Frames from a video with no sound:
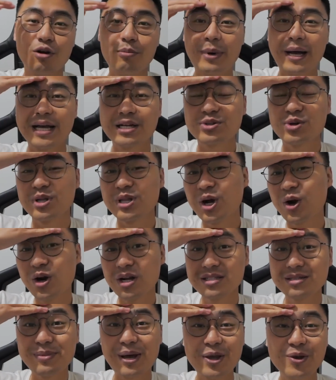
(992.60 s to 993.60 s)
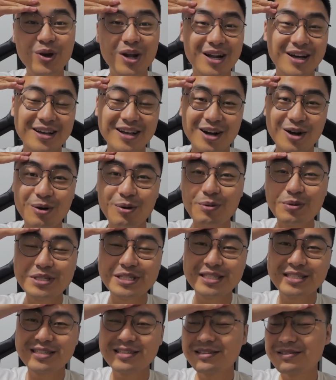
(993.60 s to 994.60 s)
们还说 Nora 这满月了要
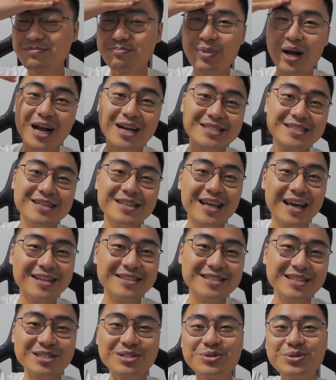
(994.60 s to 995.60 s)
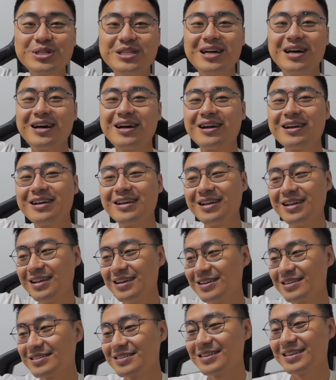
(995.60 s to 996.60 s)
办个庆典庆祝一下，
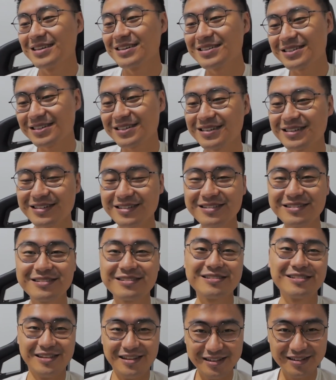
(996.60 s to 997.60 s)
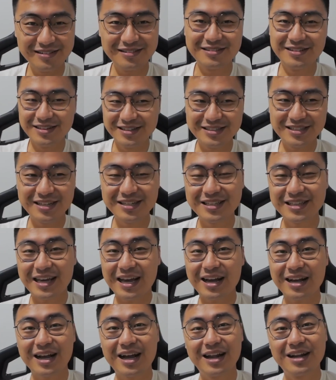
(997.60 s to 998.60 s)
真的是相信大
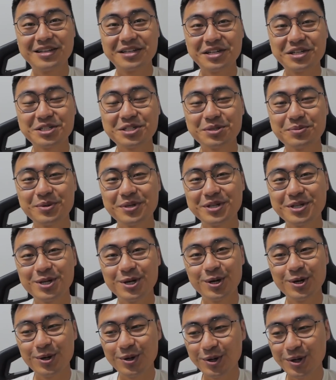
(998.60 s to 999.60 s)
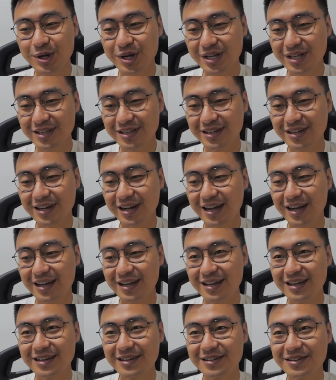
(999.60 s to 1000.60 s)
家看了这个视频之后应
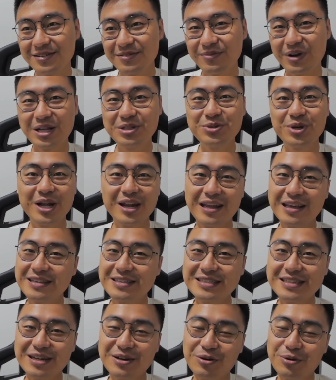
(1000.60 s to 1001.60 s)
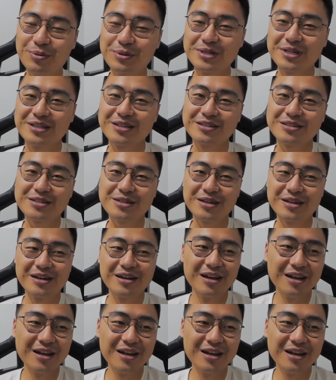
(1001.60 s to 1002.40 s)
该完全理解，我们真的是。